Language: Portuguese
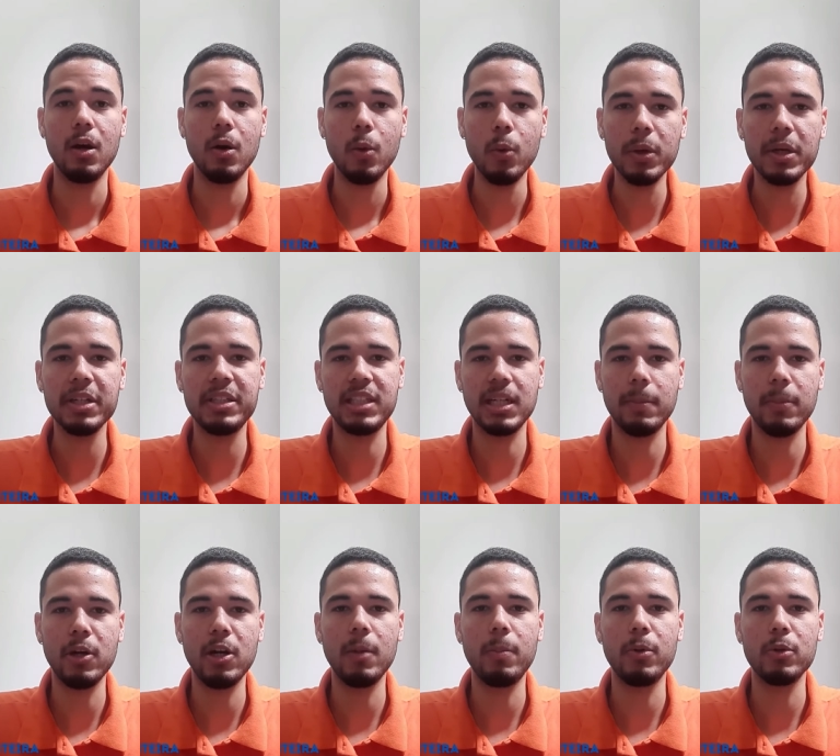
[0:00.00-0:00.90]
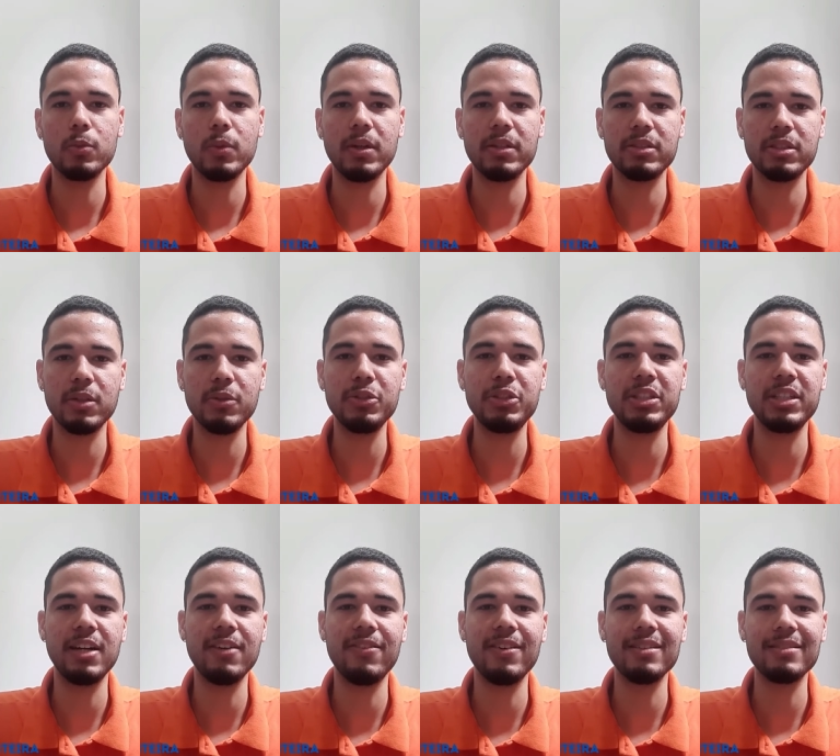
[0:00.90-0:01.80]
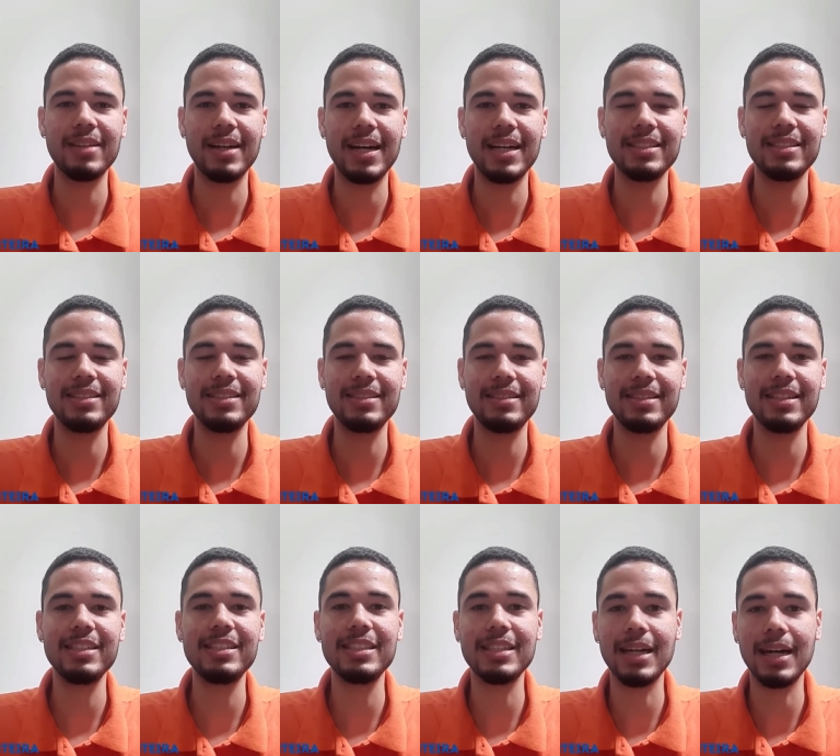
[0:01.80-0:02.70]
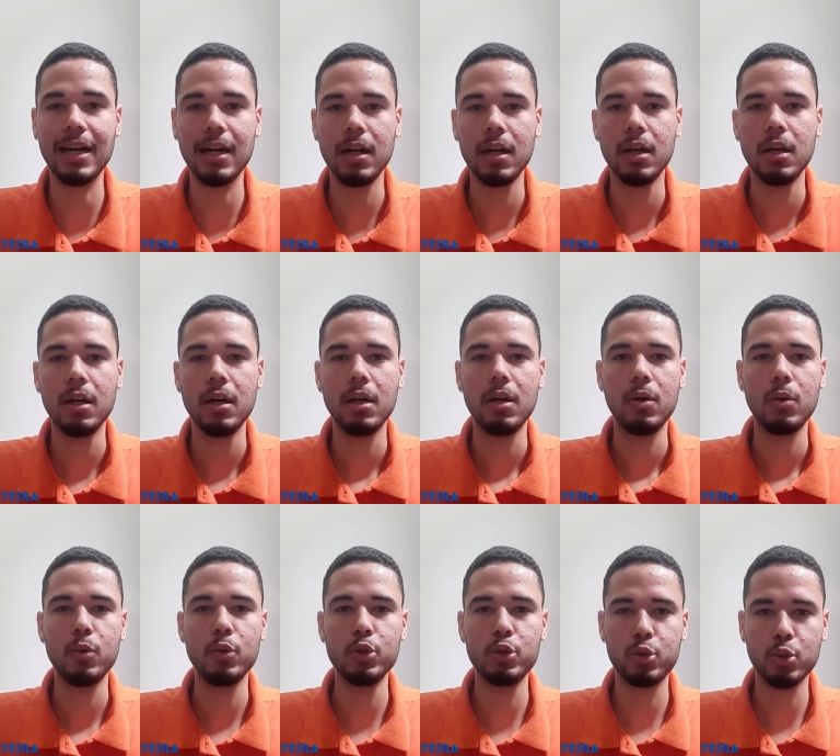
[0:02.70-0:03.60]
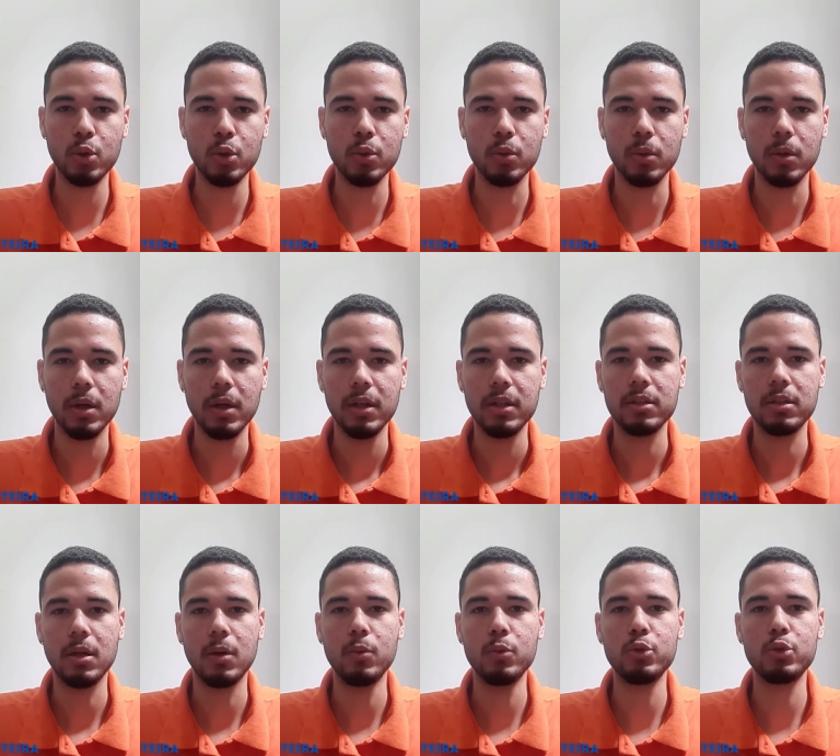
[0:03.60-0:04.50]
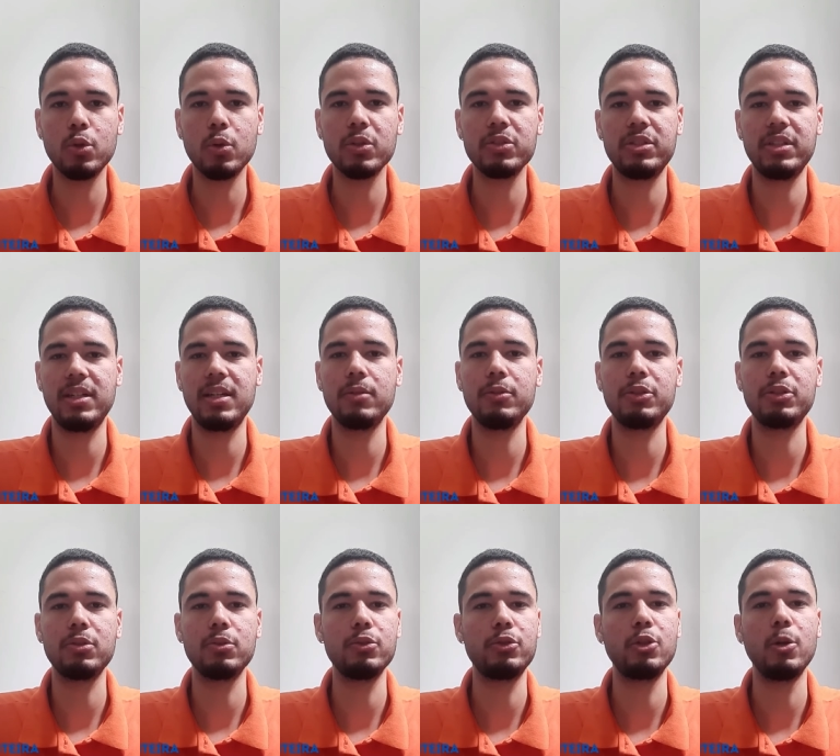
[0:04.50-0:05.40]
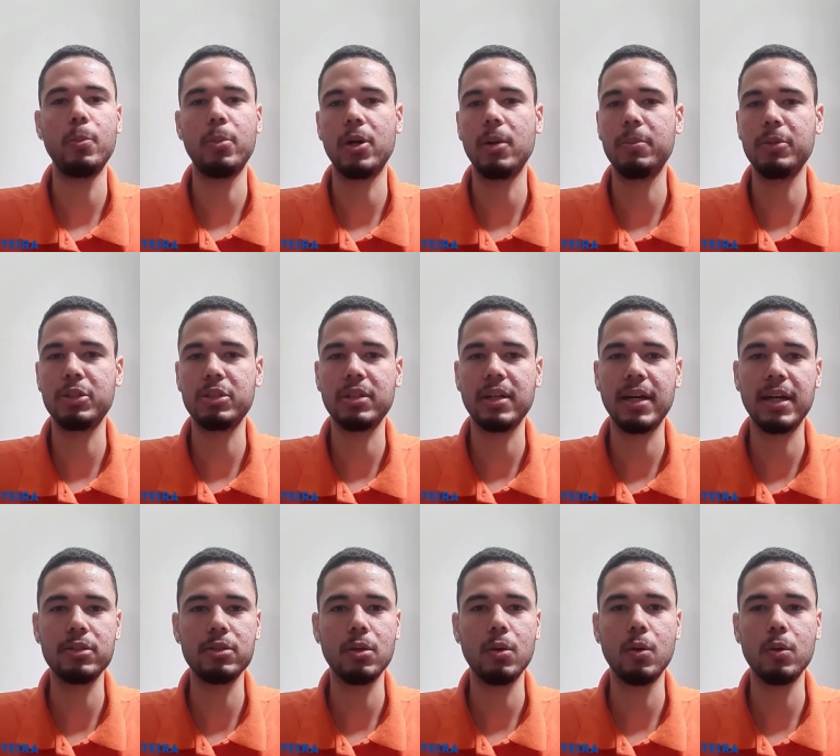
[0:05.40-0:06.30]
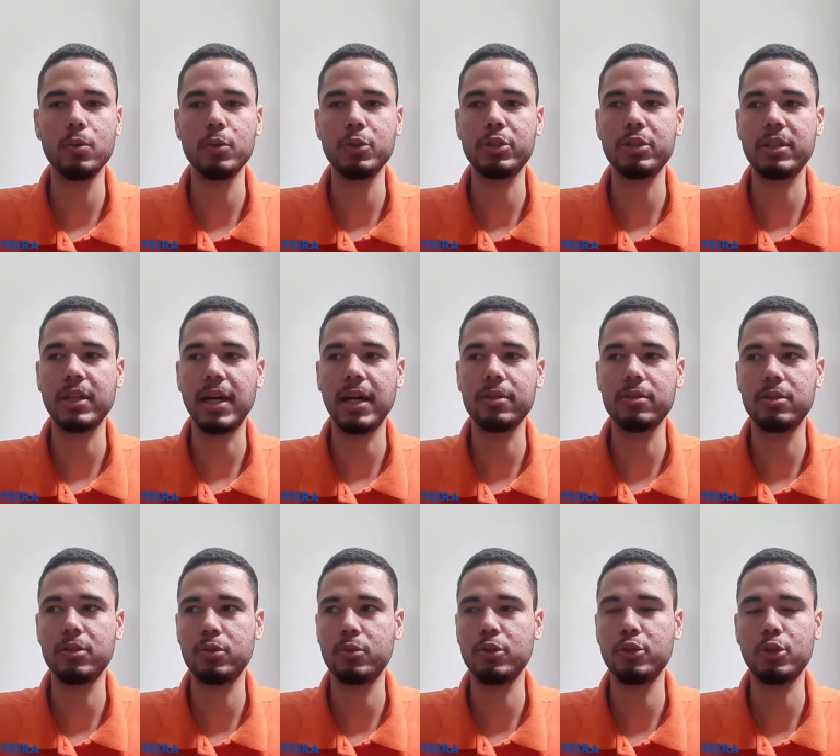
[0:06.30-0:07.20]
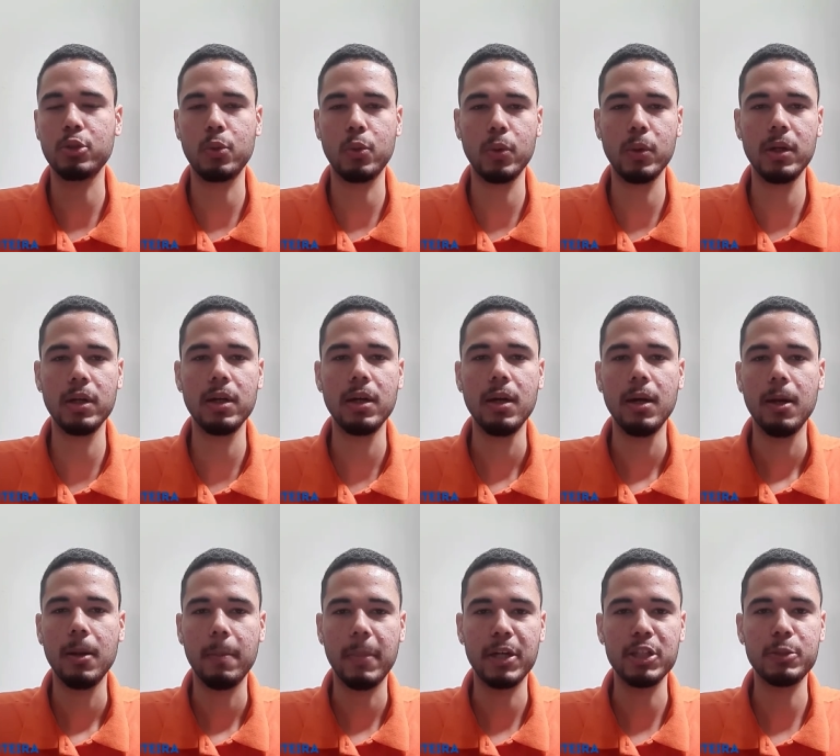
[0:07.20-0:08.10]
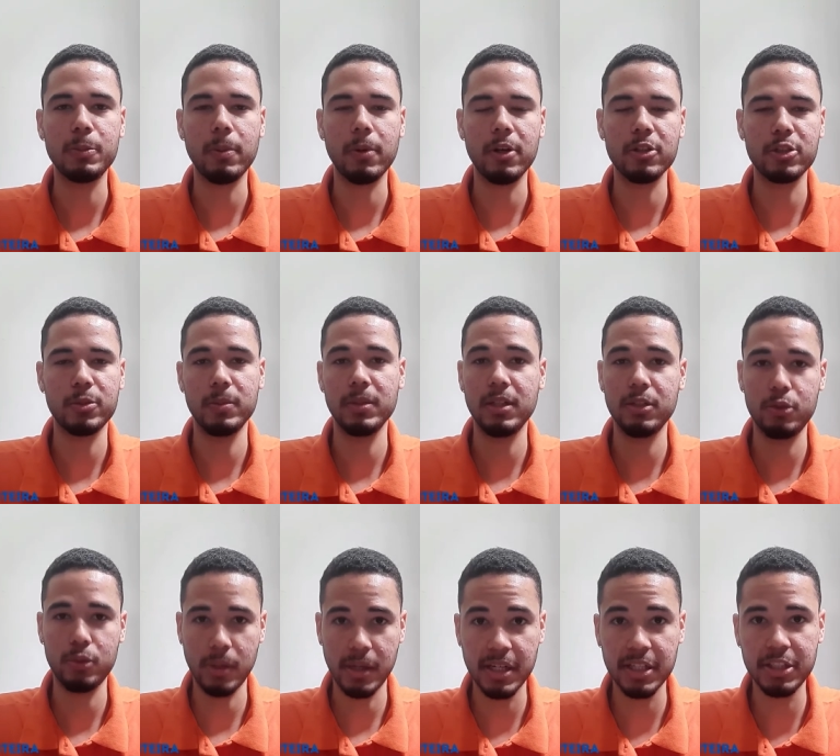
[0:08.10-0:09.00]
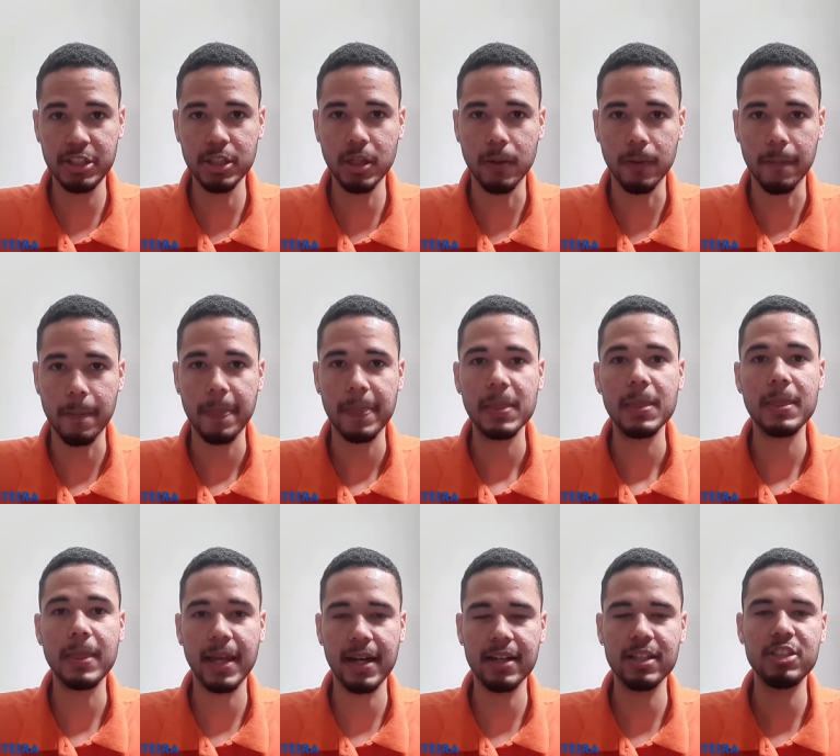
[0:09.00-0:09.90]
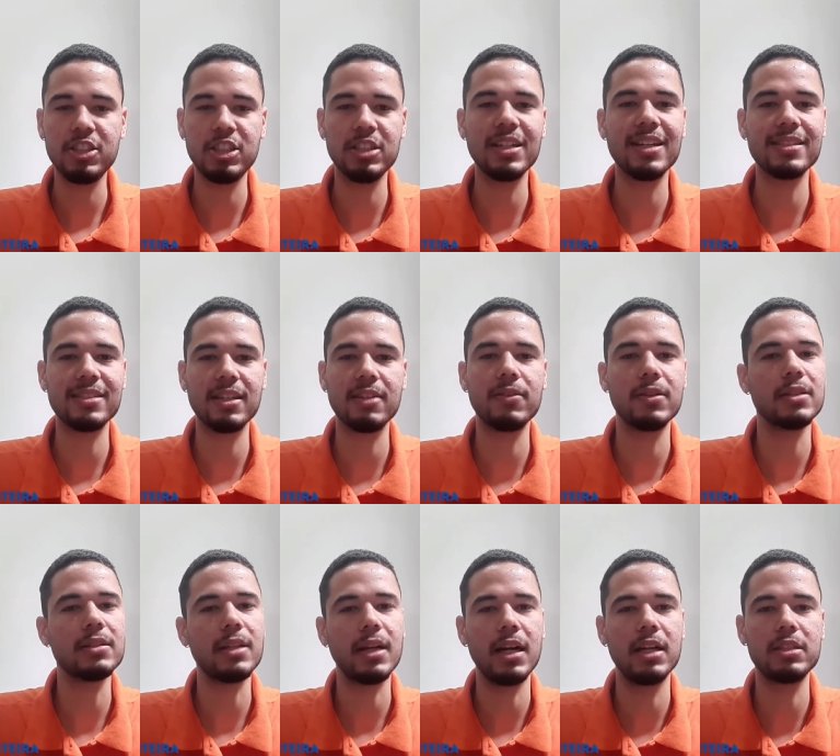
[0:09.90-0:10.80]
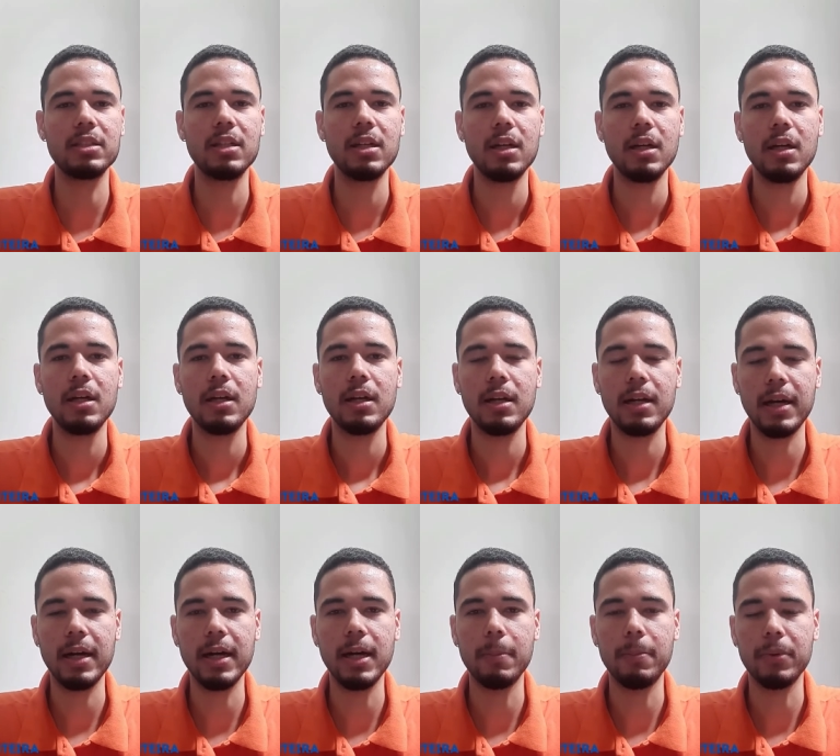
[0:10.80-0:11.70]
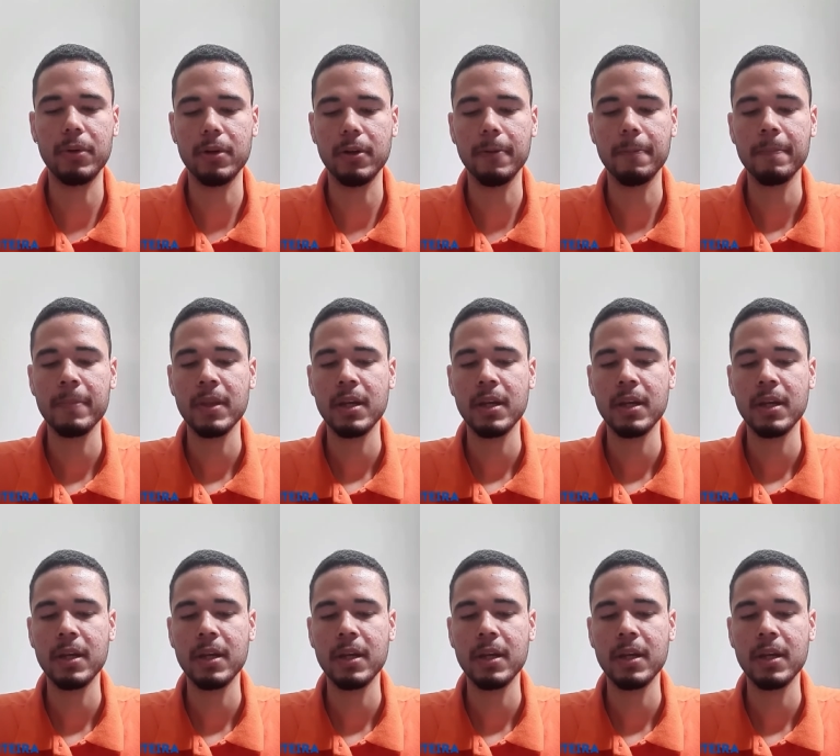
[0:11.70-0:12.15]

O que tinha melhor pontuação tinha a vantagem de sediar o jogo. Então o jogo seria no, no seu próprio estádio ou no estádio de sua escolha mais próximo da sua região. Tem, tinha essa vantagem na época.